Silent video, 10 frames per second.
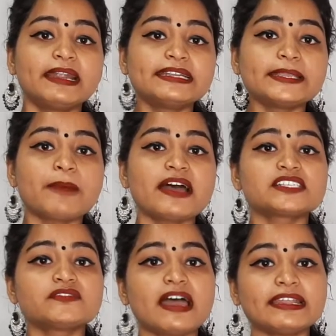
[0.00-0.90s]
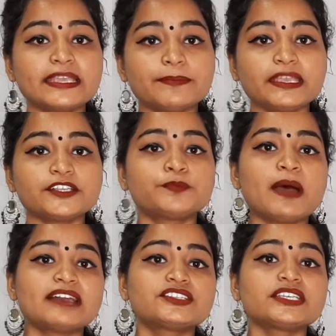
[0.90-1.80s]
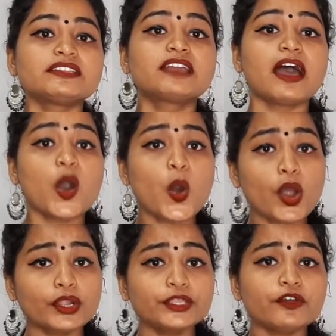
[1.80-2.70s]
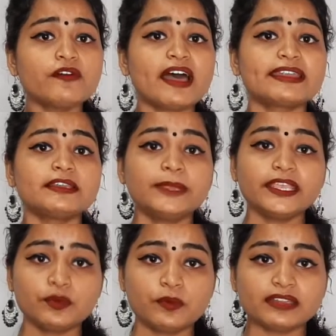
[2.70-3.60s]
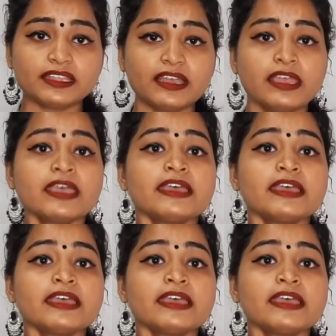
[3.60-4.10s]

बंटी पासवान के बीच बातचीत का ऑडियो वायरल भी हुआ था